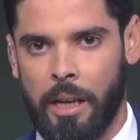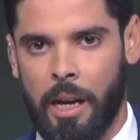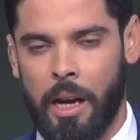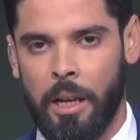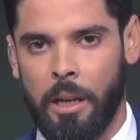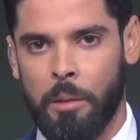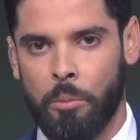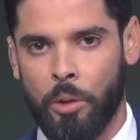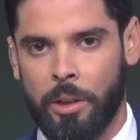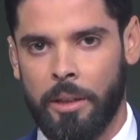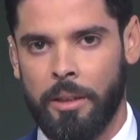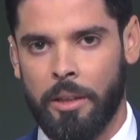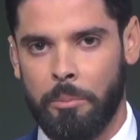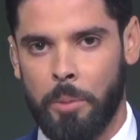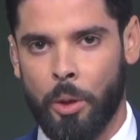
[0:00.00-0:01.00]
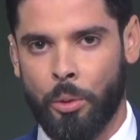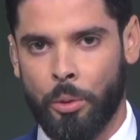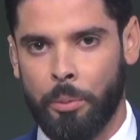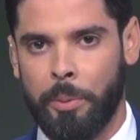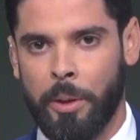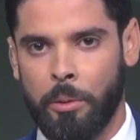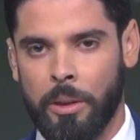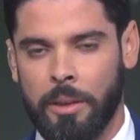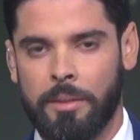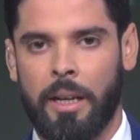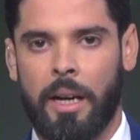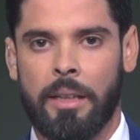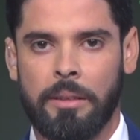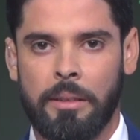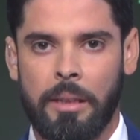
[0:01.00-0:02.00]
المكلف باوروبا
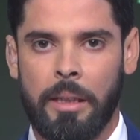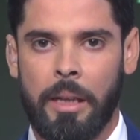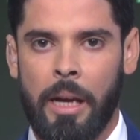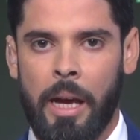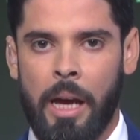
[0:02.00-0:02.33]
والاتحاد